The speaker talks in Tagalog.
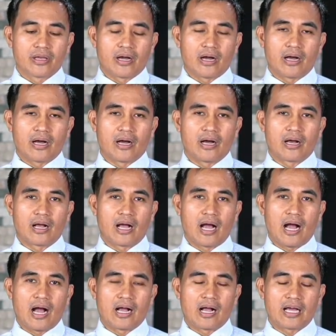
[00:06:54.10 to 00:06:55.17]
uh, nga
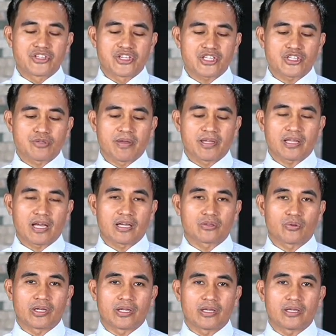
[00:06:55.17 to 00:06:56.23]
ang adjustment
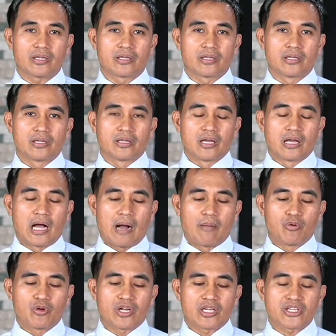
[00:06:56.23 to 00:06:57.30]
actually
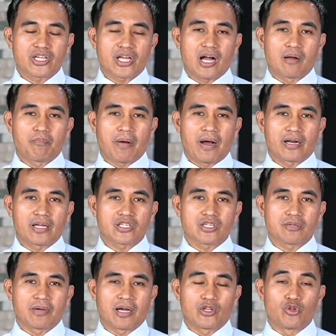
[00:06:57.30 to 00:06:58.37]
amo na siya ang para
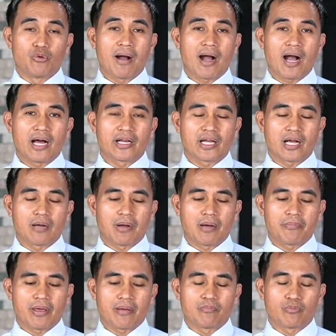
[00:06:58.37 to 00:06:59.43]
sa mga dumaan nga mga
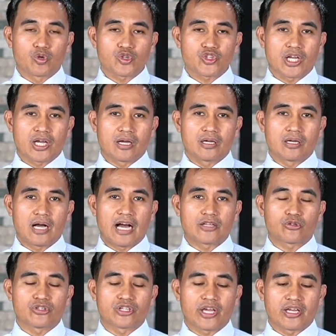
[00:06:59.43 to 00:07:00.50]
miyembro sang
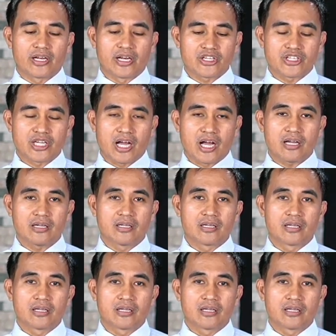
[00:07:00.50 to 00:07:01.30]
ato niya iglesia